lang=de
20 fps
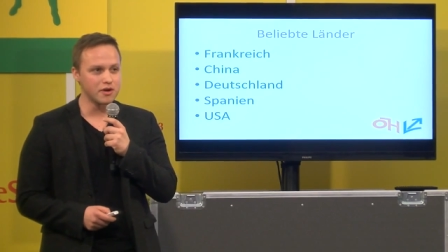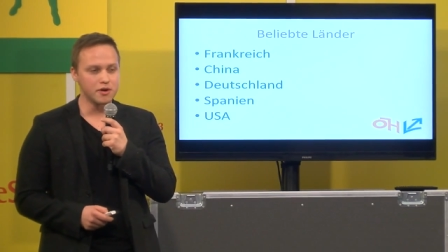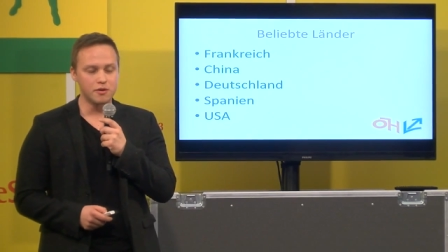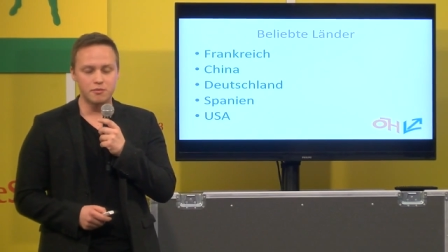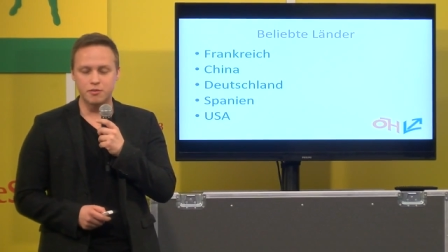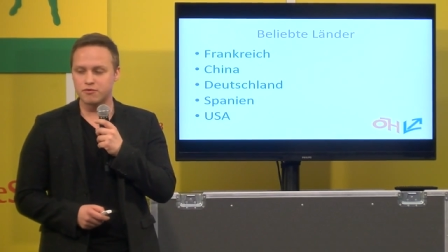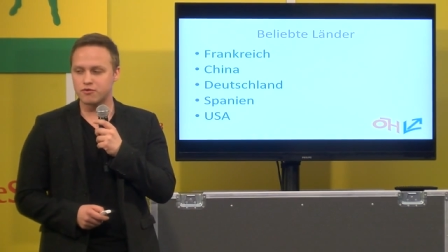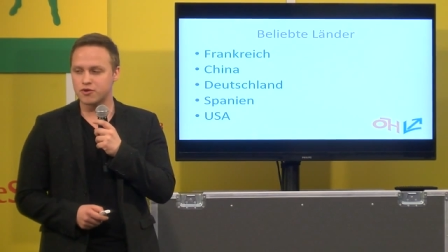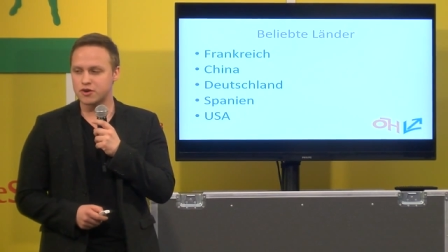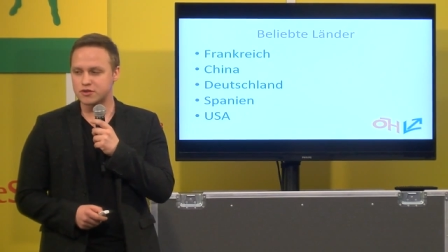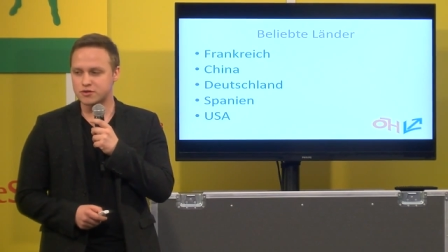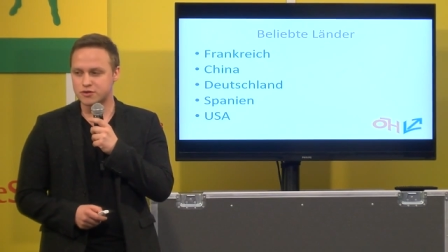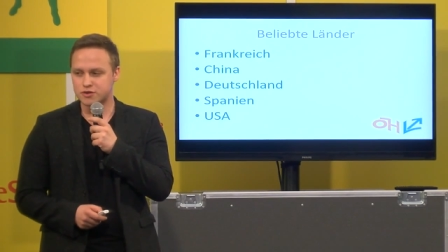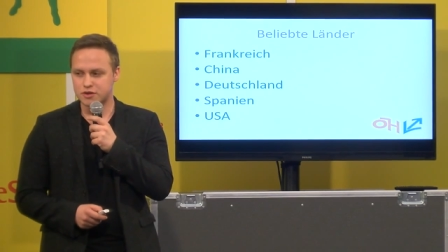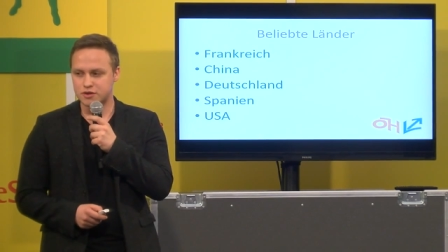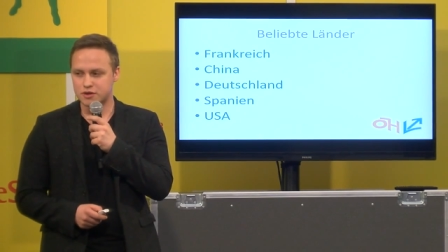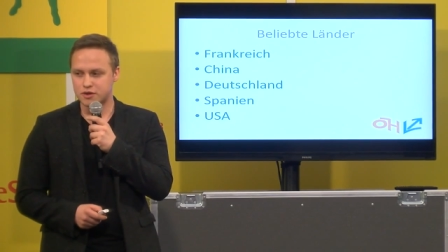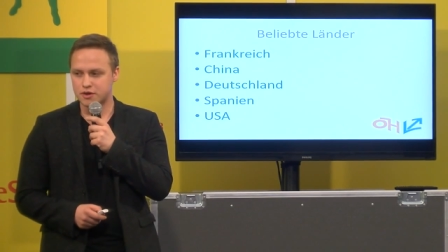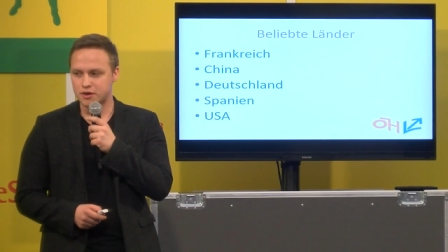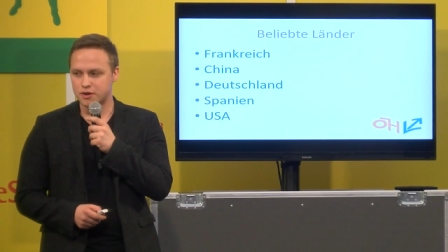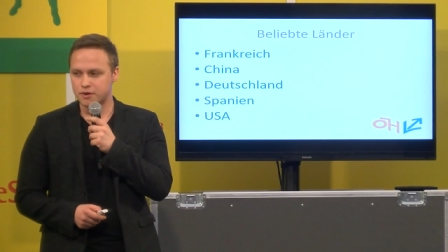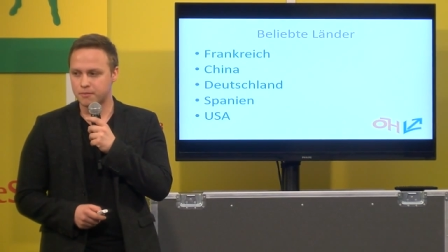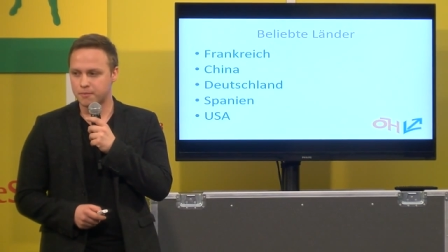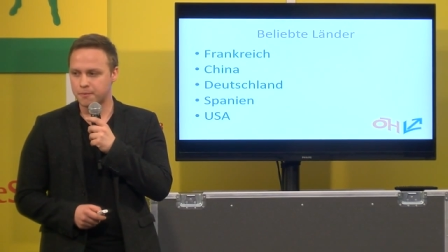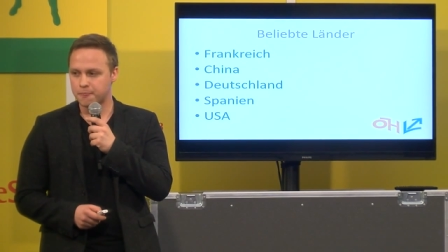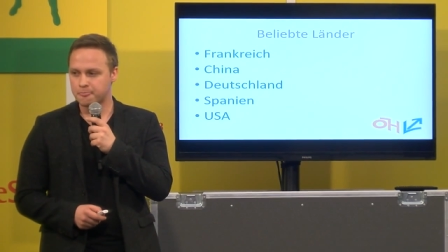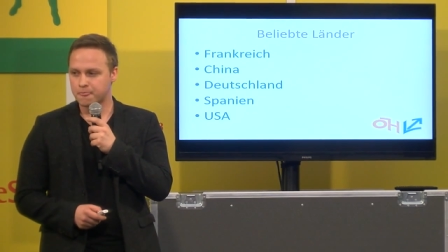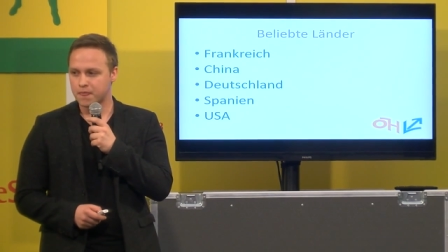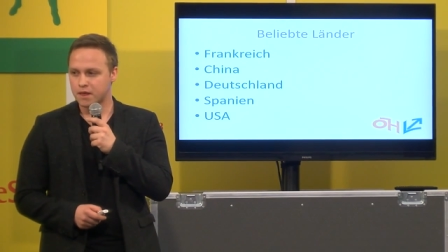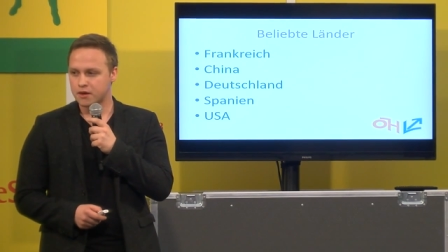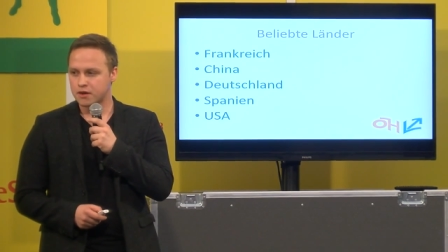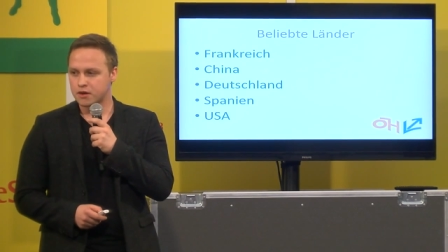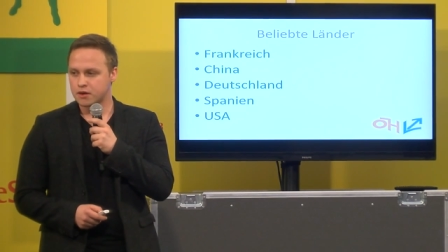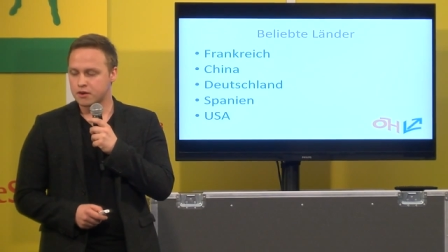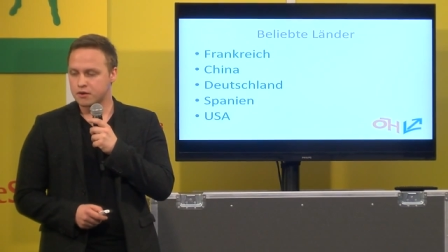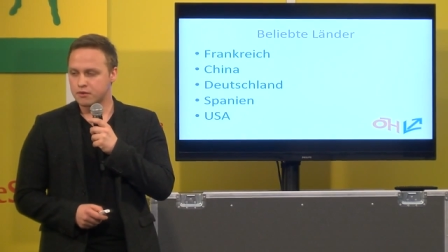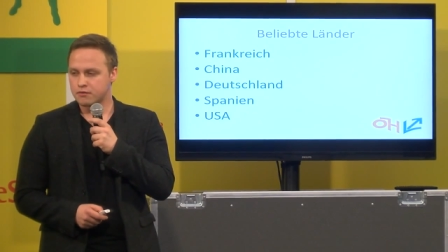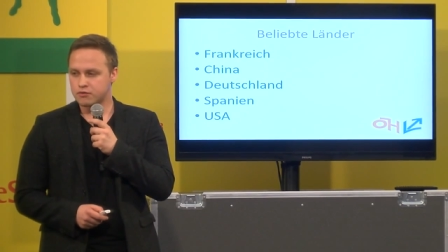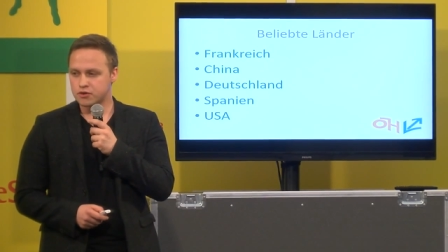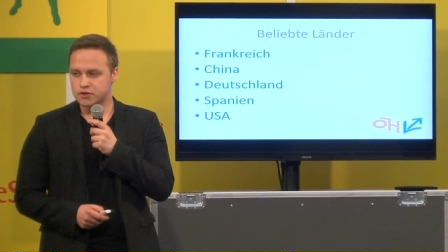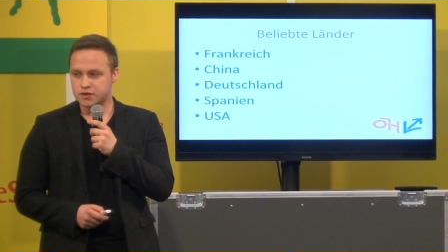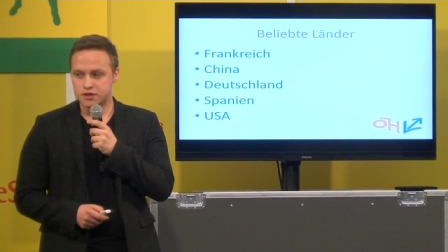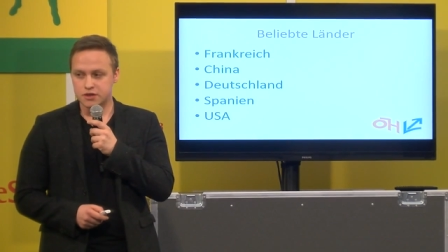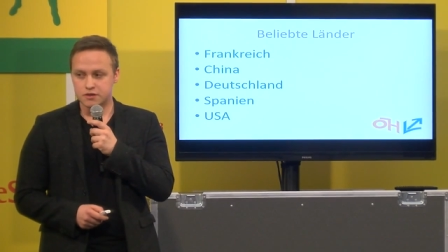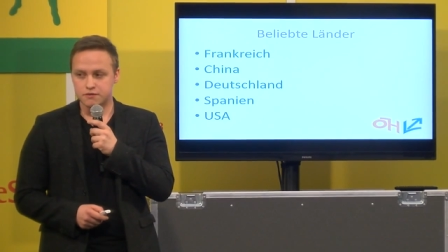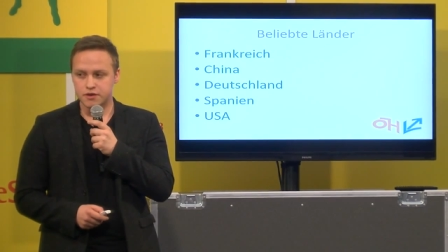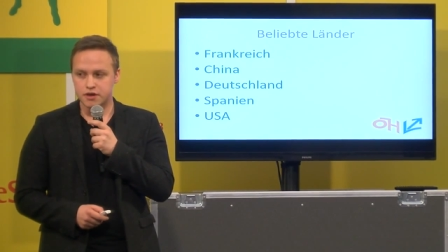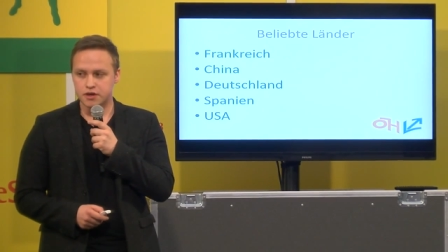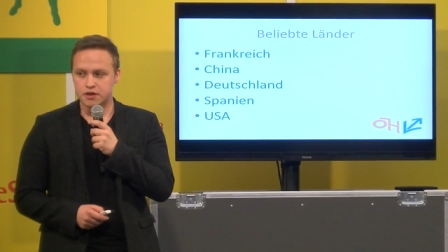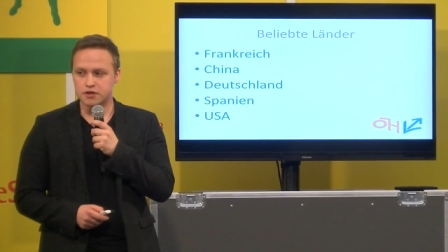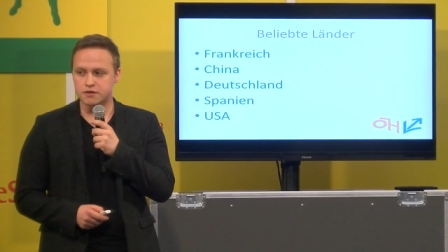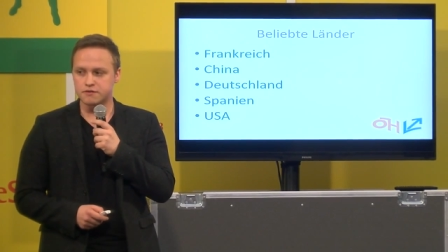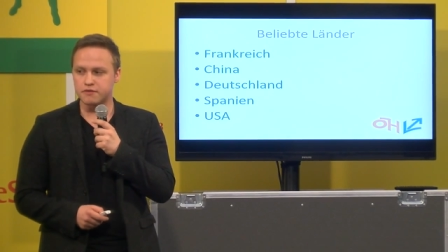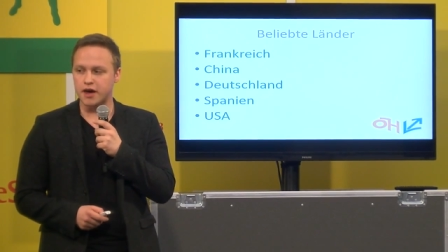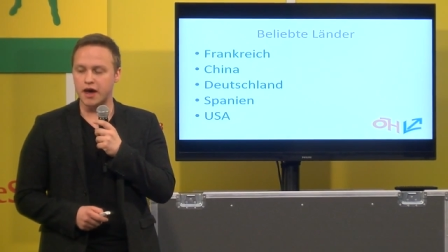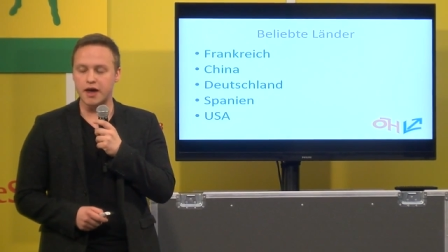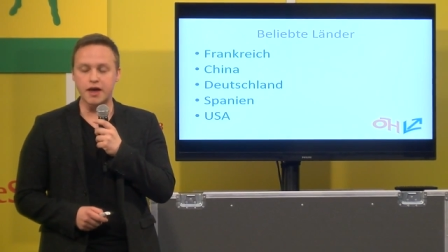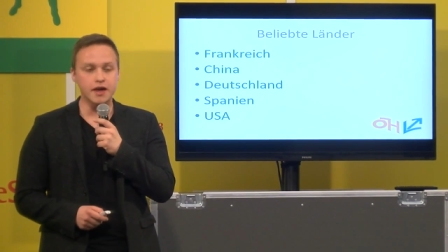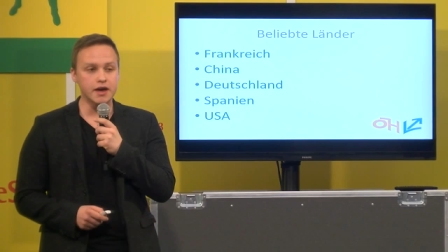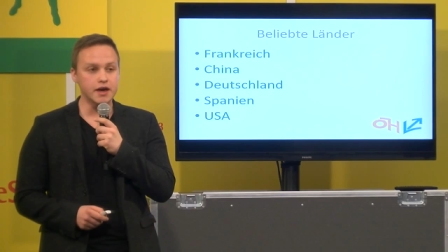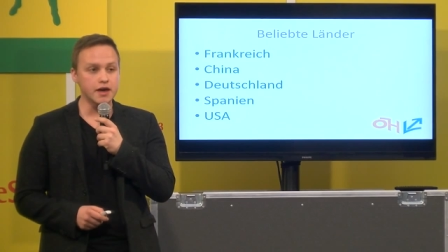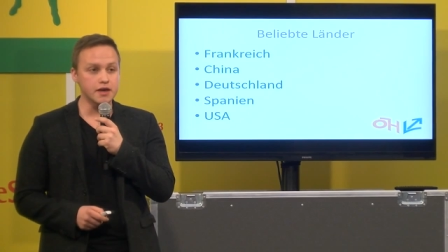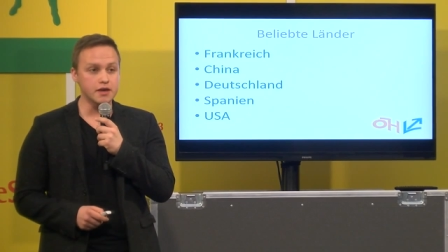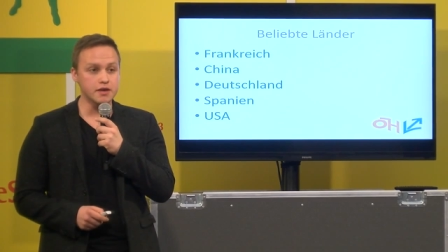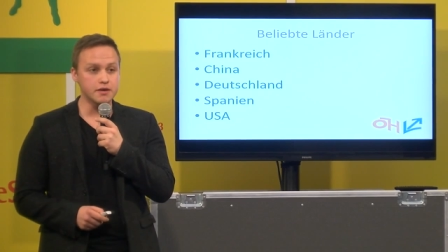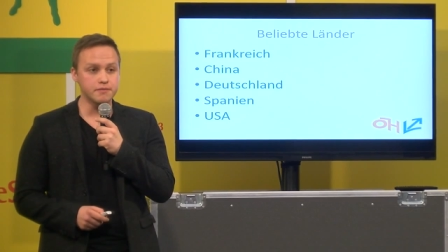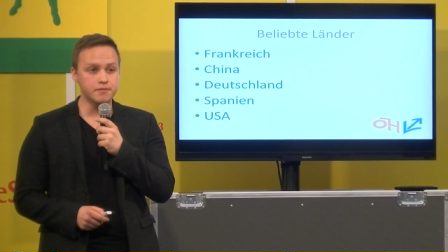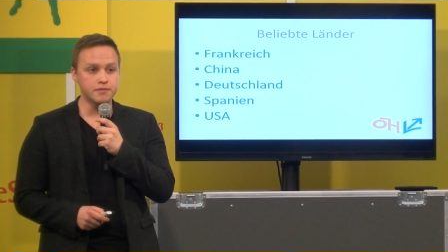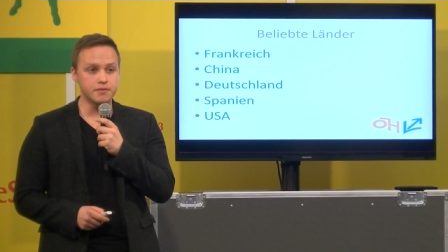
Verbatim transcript: bevorzugt ähm, forciert werden, ist Frankreich,